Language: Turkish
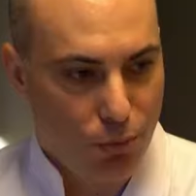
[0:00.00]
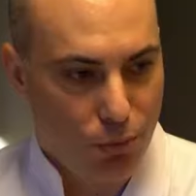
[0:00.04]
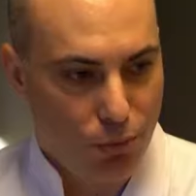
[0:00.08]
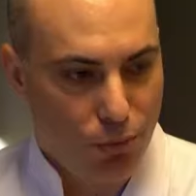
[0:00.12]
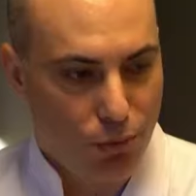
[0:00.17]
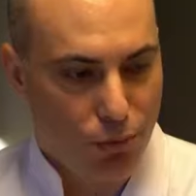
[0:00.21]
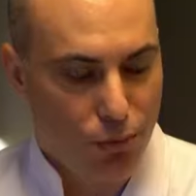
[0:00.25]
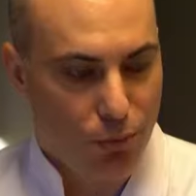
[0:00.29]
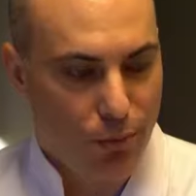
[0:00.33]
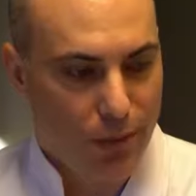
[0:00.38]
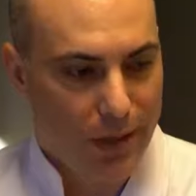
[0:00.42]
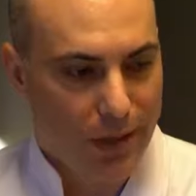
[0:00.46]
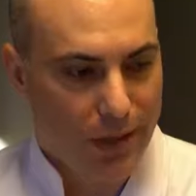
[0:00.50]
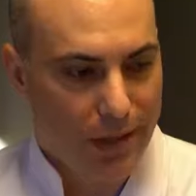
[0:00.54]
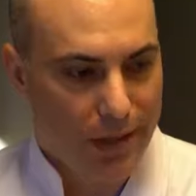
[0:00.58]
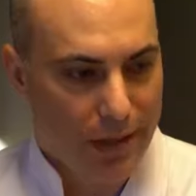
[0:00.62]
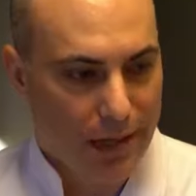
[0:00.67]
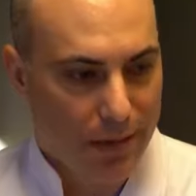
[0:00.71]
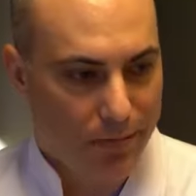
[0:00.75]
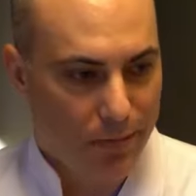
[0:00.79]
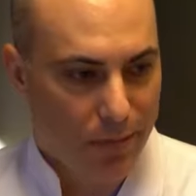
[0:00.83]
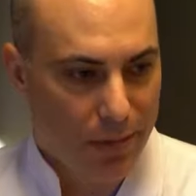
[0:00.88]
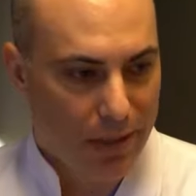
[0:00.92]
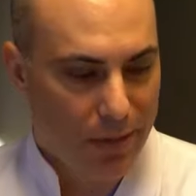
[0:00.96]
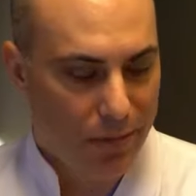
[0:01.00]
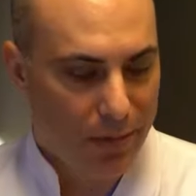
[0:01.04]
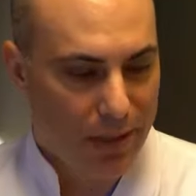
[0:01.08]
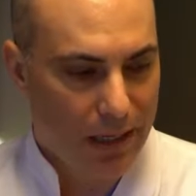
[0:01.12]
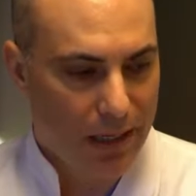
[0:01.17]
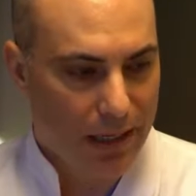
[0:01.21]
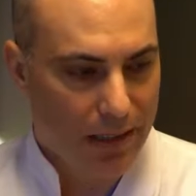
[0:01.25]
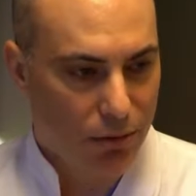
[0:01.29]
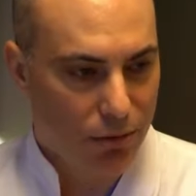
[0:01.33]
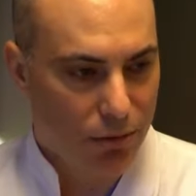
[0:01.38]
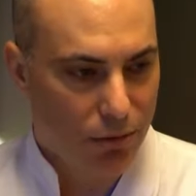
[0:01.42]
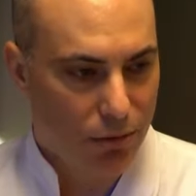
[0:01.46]
uyuşturma yapmayı
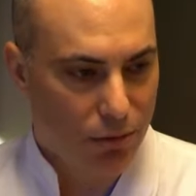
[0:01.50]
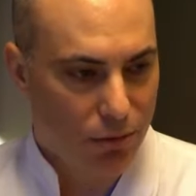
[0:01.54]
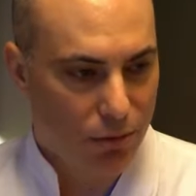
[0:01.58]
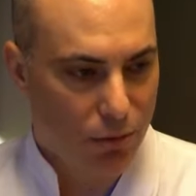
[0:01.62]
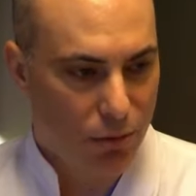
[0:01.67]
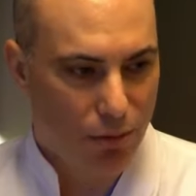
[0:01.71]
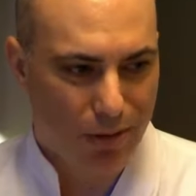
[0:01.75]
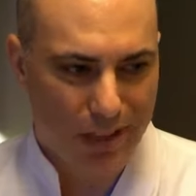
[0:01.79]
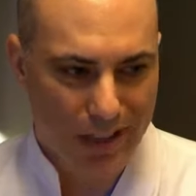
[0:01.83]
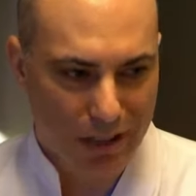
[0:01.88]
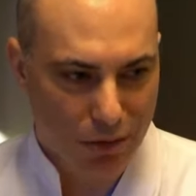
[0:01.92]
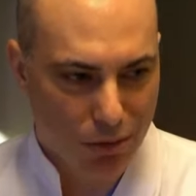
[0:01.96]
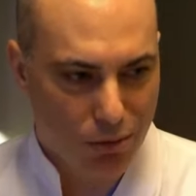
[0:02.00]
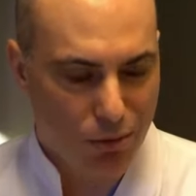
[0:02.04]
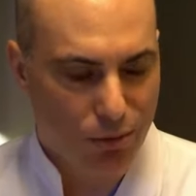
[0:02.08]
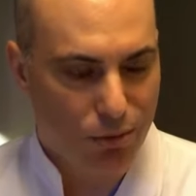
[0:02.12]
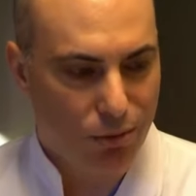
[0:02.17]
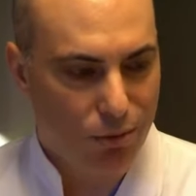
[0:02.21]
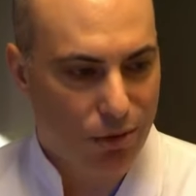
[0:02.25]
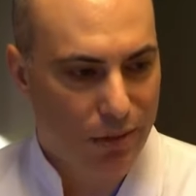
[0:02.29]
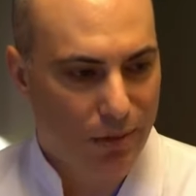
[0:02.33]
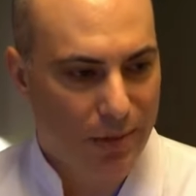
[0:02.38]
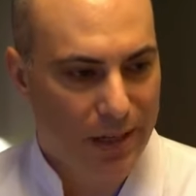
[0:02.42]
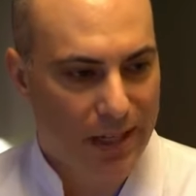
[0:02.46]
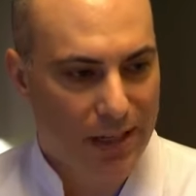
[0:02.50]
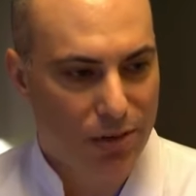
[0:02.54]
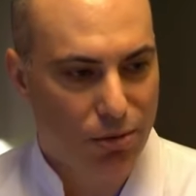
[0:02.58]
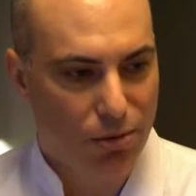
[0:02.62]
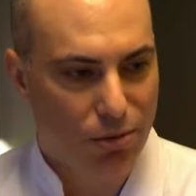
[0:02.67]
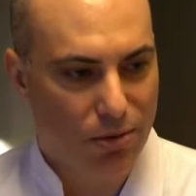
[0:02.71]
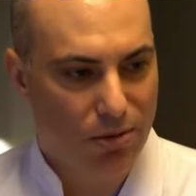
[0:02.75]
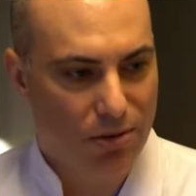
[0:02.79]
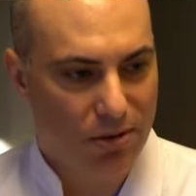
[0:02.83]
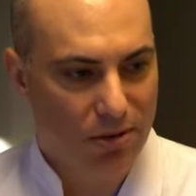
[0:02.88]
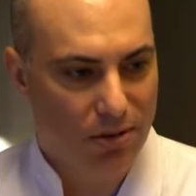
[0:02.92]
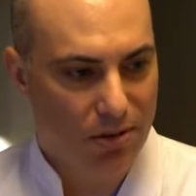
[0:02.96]
planlıyoruz. O iyi olur. Ameliyat
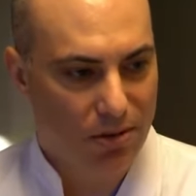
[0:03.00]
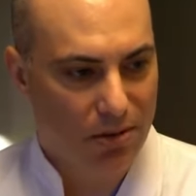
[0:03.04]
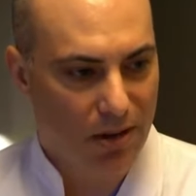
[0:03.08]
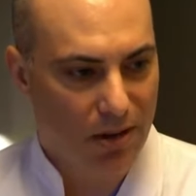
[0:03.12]
sonrası